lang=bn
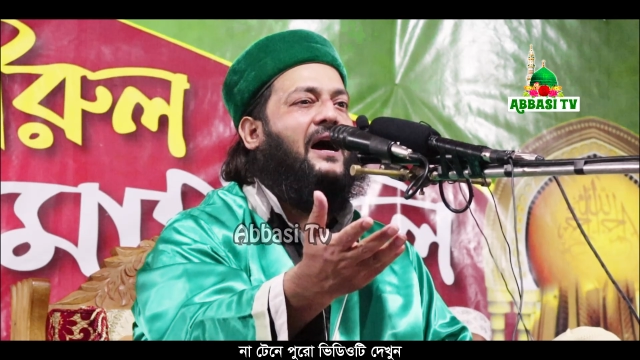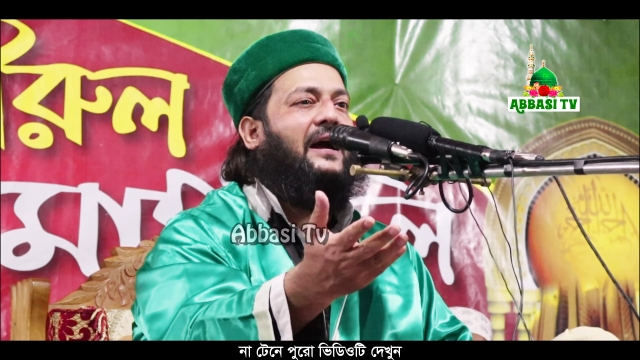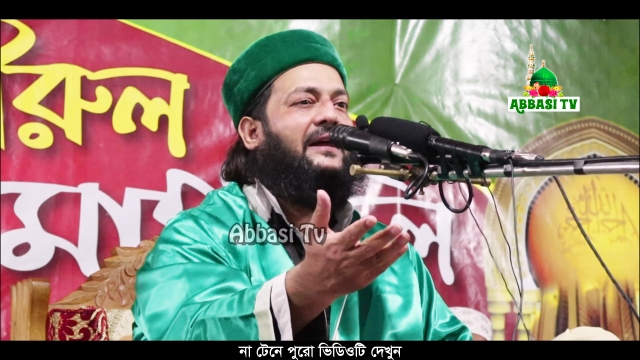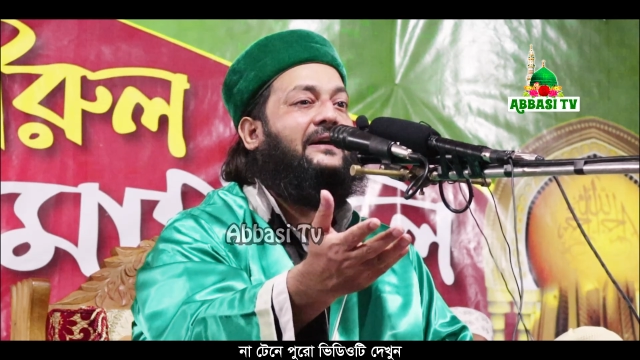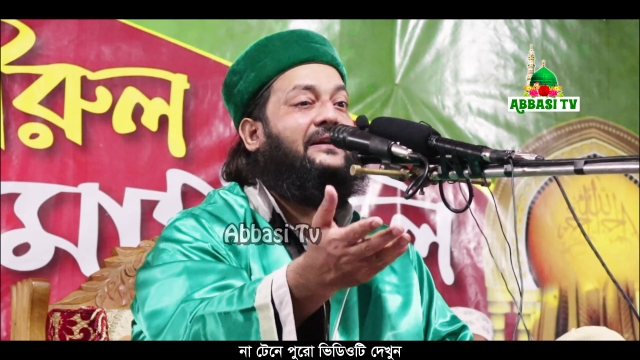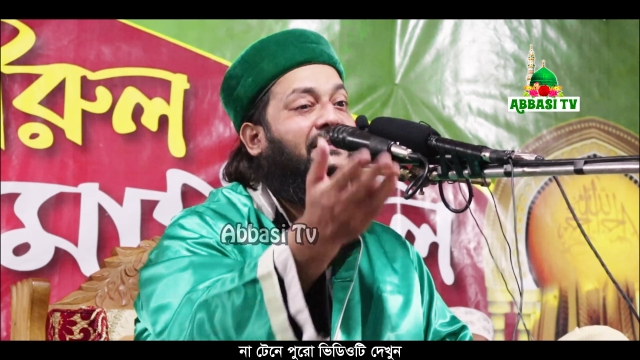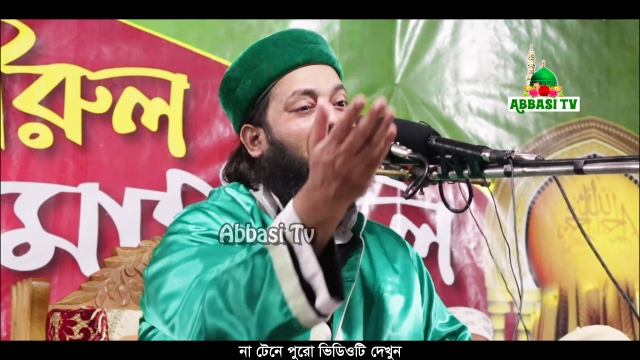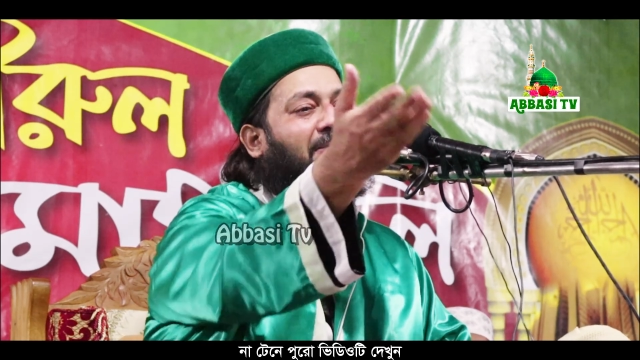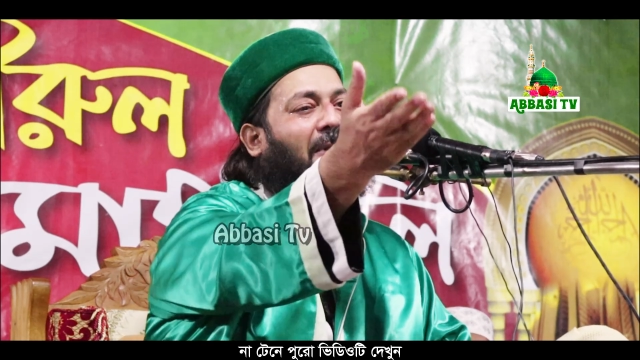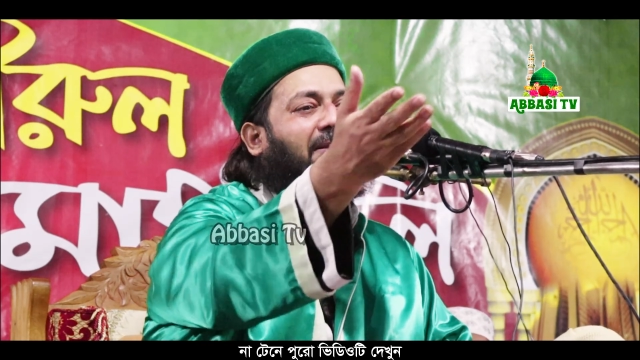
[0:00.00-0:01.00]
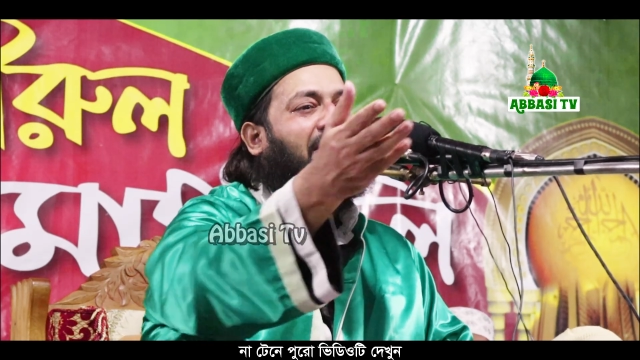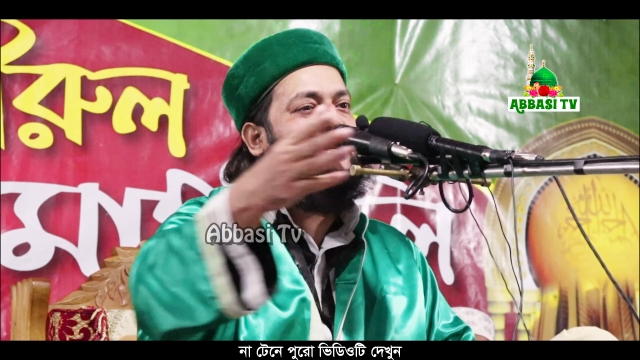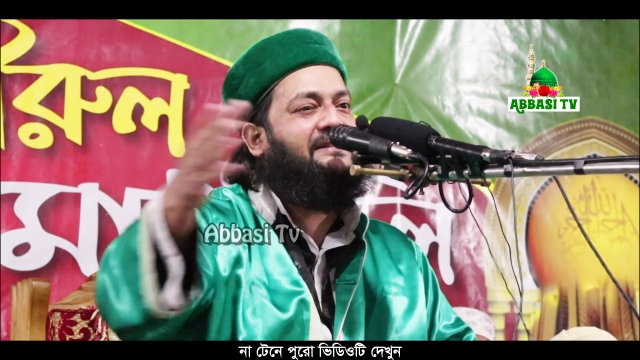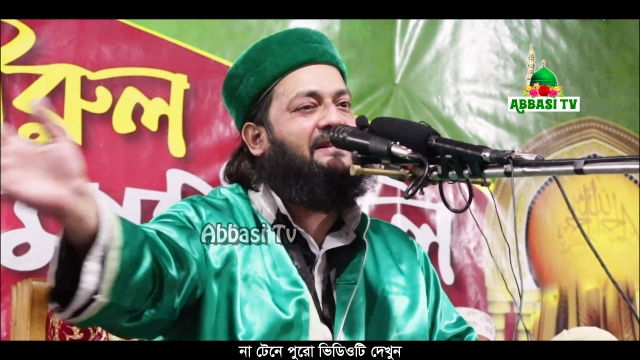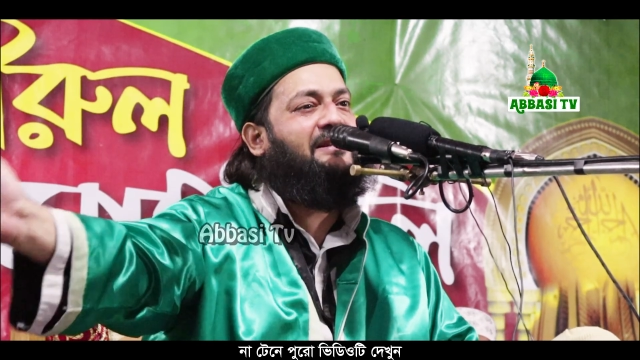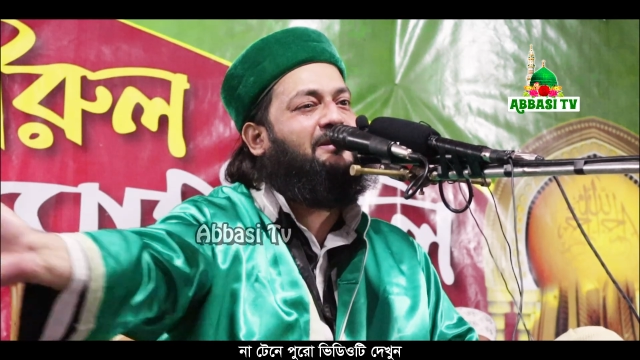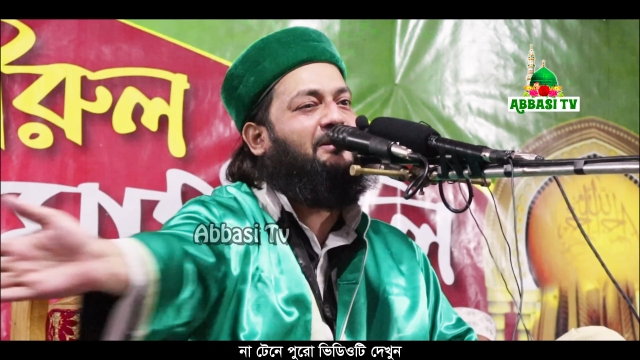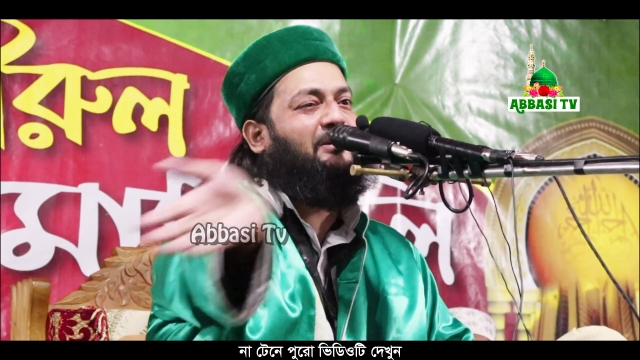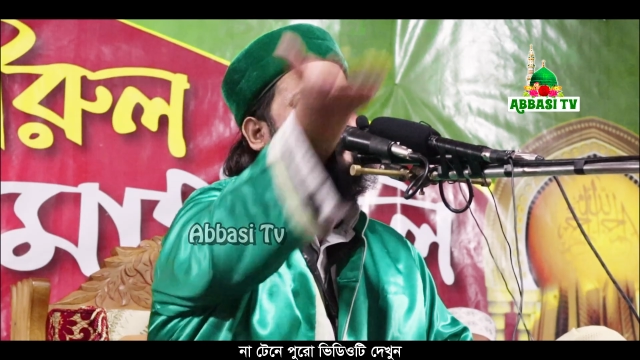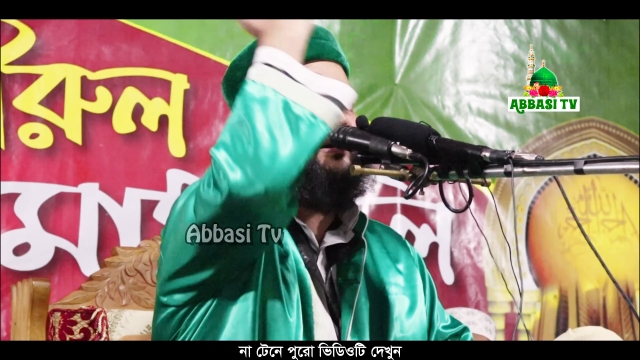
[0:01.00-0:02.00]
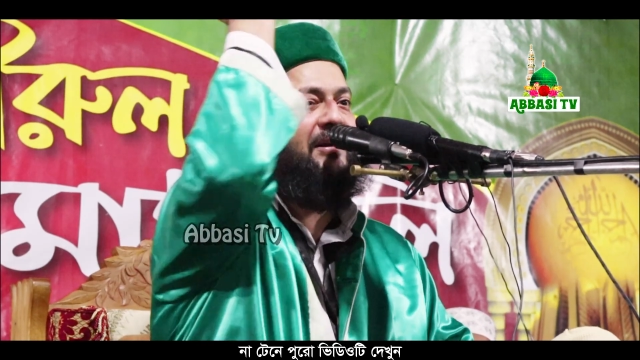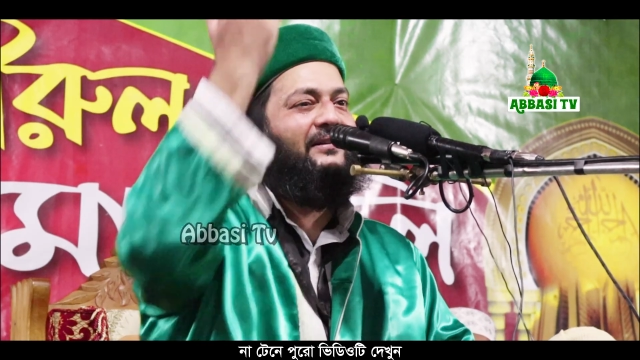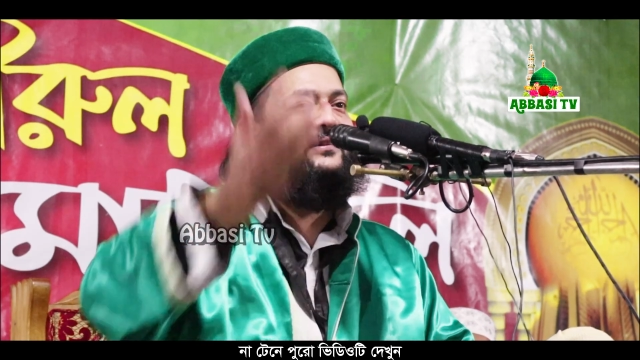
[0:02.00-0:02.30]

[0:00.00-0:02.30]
যায় তিনি বান্দার জিকির শুরু করে